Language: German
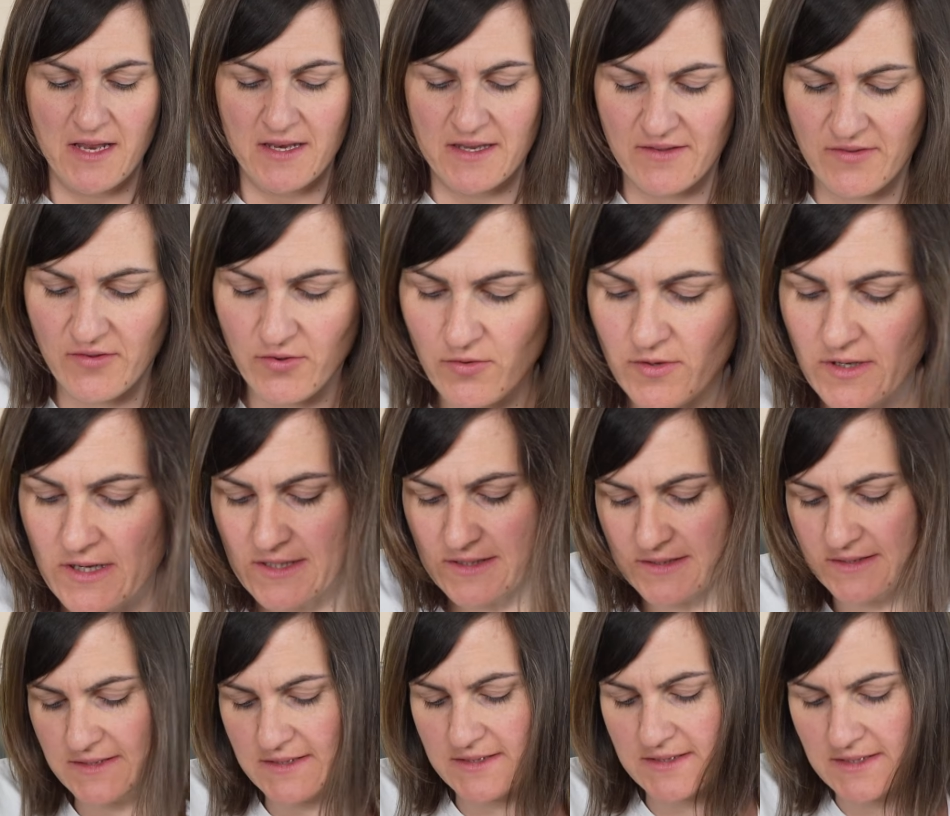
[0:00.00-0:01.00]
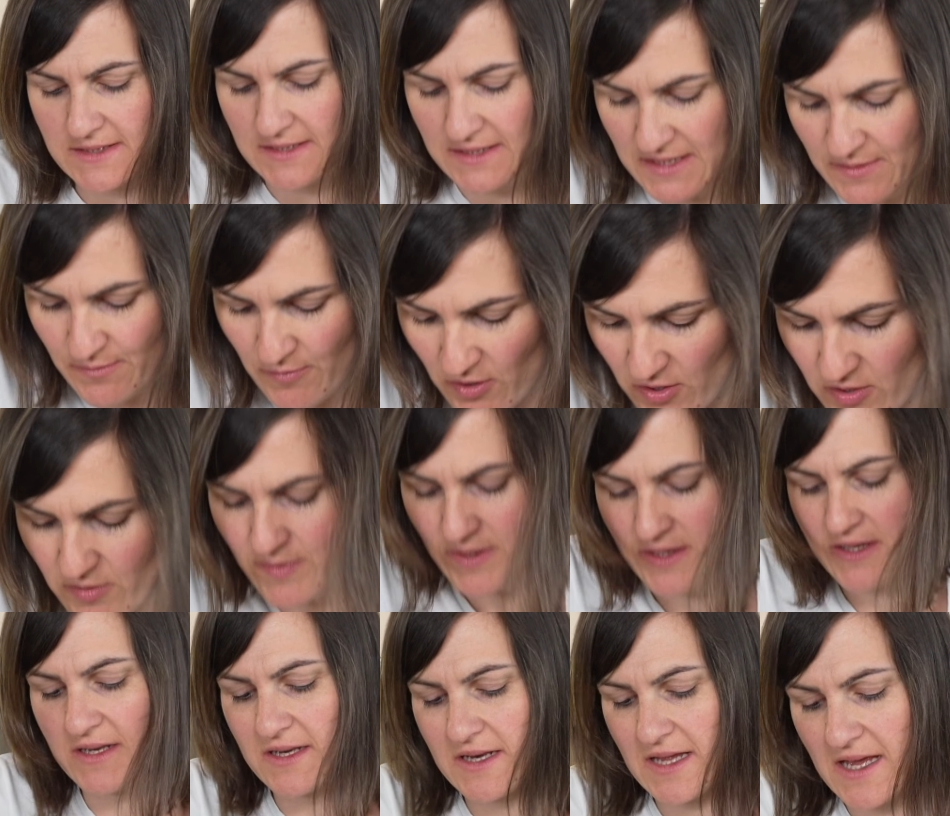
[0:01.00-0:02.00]
Das heißt, ich mache mir
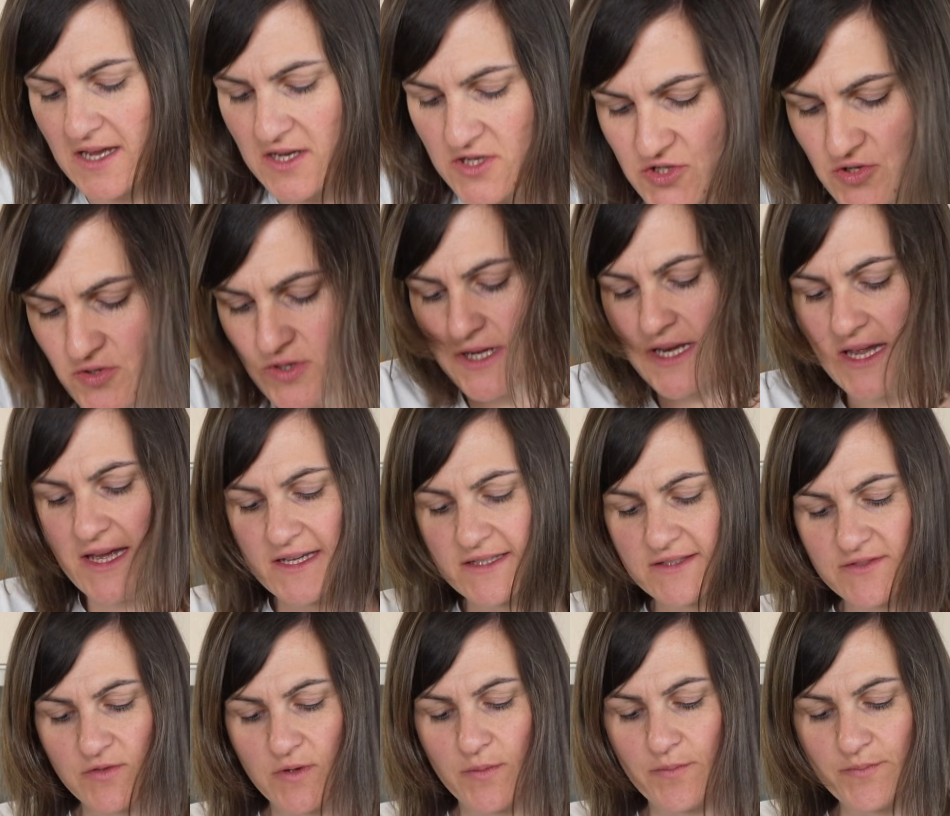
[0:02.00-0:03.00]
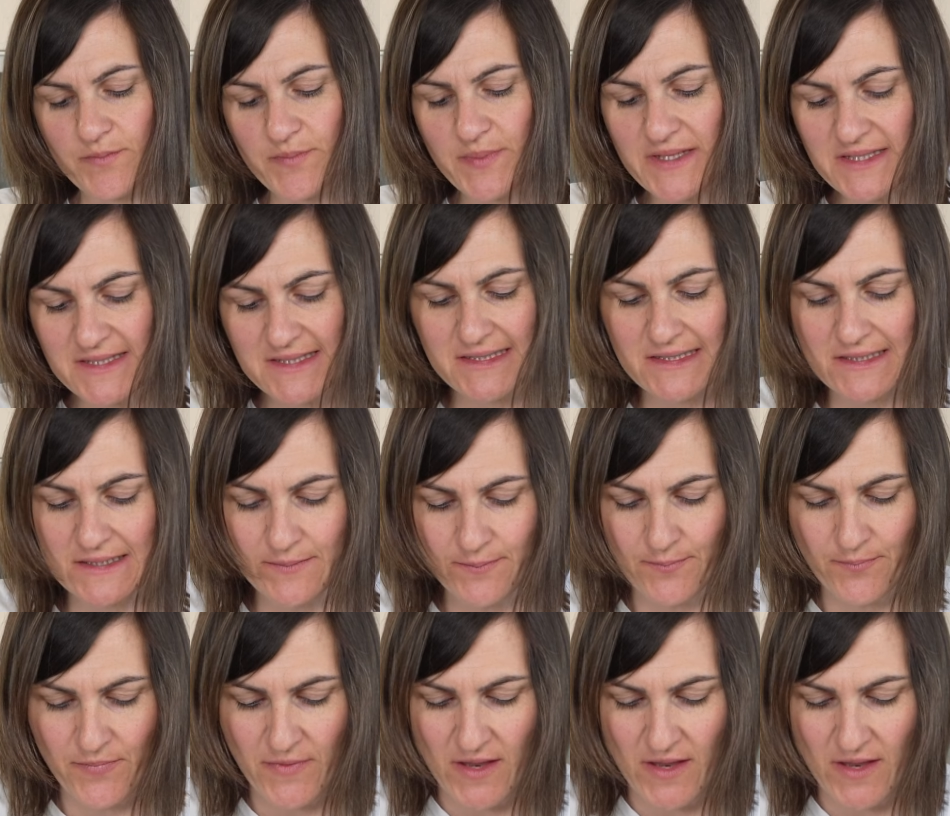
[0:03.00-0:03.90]
den auch schon gleich so ein bisschen